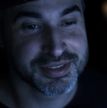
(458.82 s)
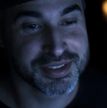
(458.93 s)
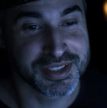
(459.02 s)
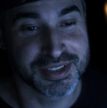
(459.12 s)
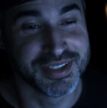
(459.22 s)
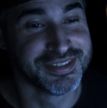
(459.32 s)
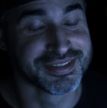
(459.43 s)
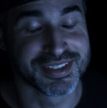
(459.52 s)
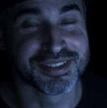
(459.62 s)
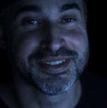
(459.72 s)
j'ai
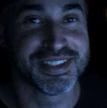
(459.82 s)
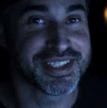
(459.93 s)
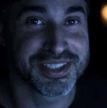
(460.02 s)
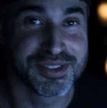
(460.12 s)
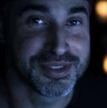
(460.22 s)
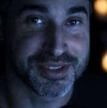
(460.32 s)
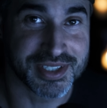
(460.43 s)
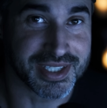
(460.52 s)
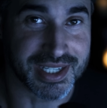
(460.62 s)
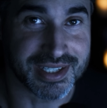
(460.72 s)
trouvé ça juste
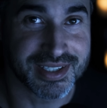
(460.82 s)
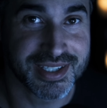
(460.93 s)
génial.